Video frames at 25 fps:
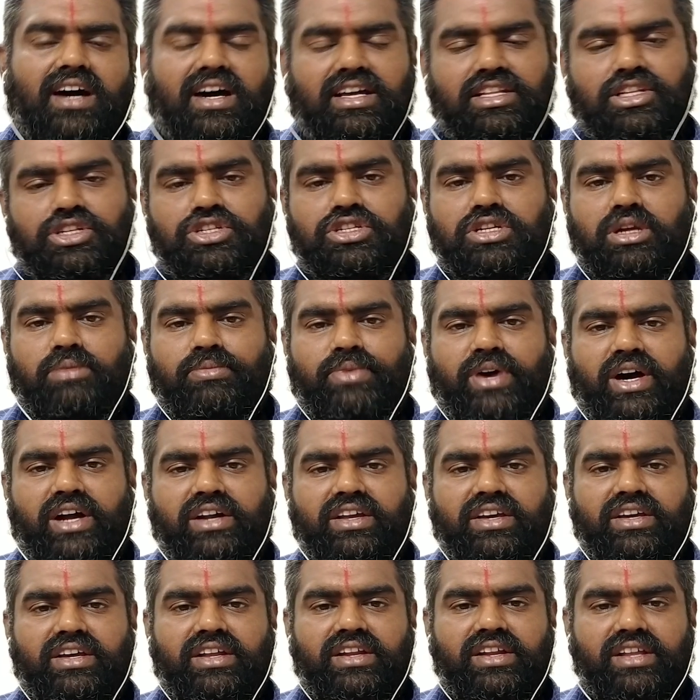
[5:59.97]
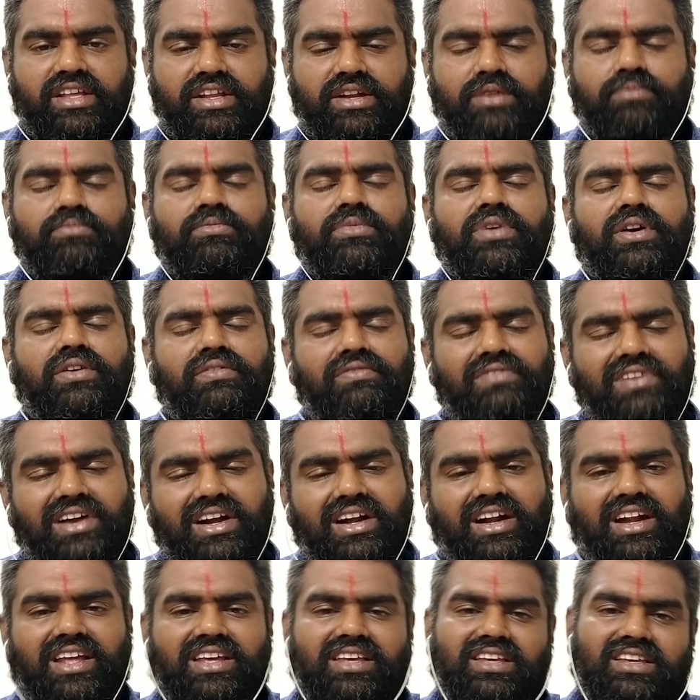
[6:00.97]
அதிர்ஷ்டமான நிறம்
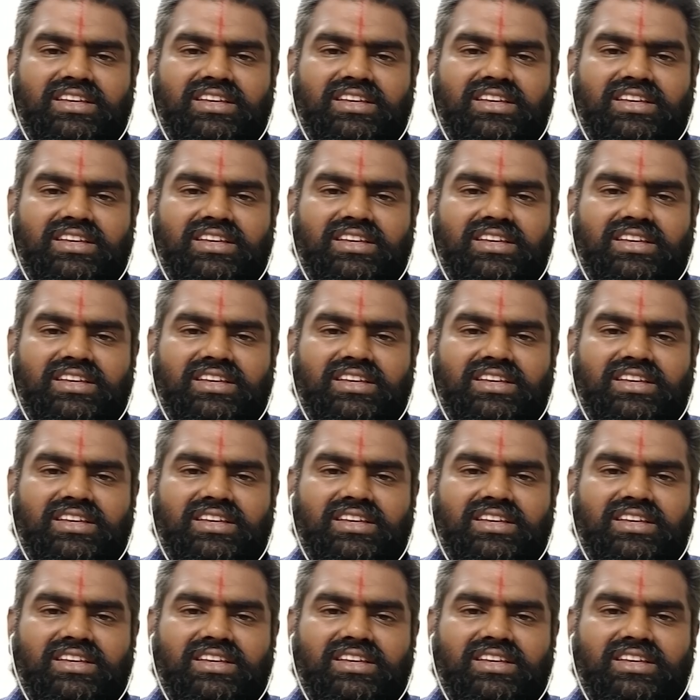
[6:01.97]
வெள்ளை